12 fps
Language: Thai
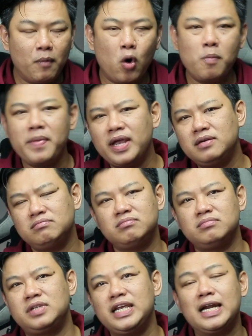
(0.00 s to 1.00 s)
โมเมนต์
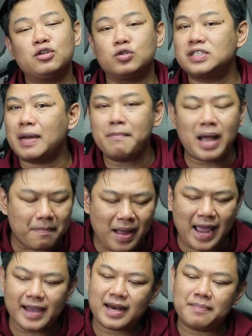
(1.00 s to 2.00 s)
ที่น่าจดจำมาก
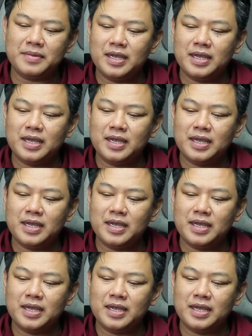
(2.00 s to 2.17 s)
มายครั